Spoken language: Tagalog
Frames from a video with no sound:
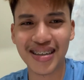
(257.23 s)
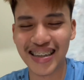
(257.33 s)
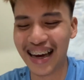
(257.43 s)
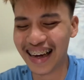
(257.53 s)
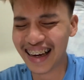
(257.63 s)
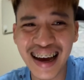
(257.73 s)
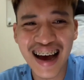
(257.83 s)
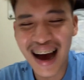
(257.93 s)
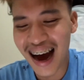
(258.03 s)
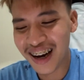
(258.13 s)
kasi
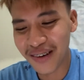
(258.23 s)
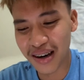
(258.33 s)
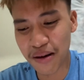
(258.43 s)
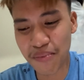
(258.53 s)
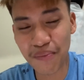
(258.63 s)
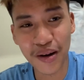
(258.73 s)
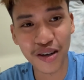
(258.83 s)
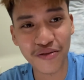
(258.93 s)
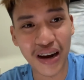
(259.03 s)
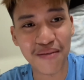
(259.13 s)
ano ba naman,
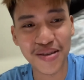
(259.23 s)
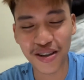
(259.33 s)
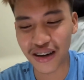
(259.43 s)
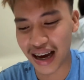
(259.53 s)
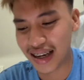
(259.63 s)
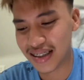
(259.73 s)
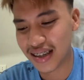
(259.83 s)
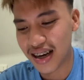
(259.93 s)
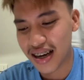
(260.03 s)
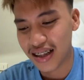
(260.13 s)
papagod vibes to guys.
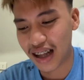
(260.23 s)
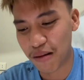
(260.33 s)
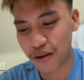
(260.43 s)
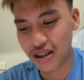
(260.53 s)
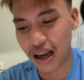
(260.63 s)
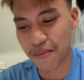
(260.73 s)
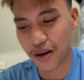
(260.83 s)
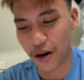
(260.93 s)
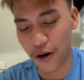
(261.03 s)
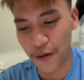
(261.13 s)
Tapos sabi ko,